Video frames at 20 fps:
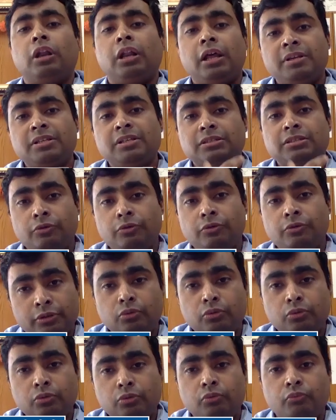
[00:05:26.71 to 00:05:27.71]
গলার
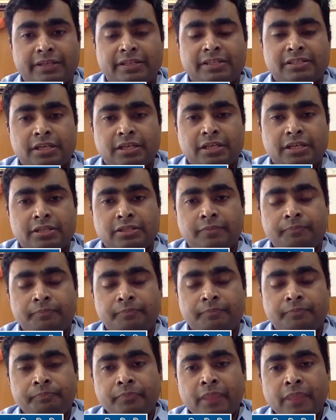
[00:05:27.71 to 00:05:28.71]
মাসলেও কিন্তু উইকনেস
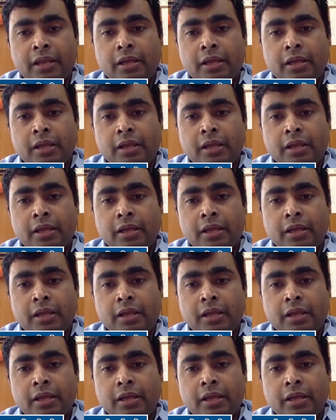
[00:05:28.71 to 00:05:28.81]
আসে